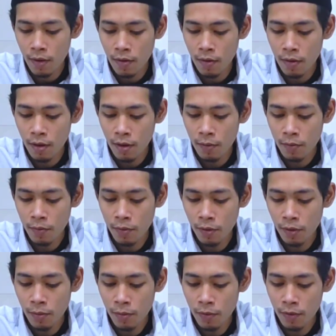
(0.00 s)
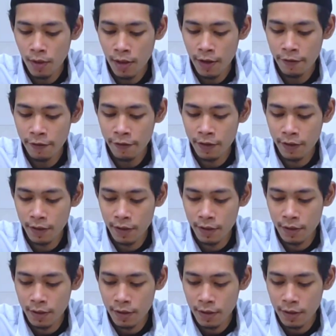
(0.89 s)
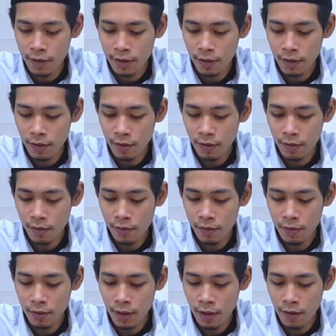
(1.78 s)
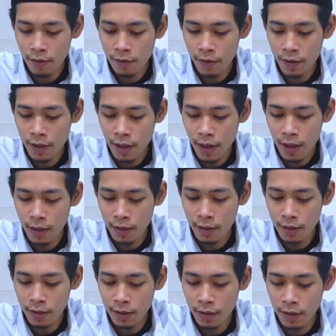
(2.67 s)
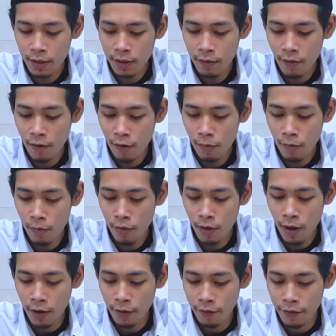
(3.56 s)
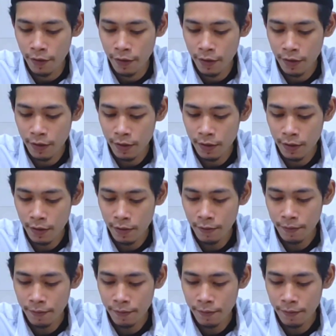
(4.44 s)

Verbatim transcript: Wakol pul munafiki utawi atine wong munafik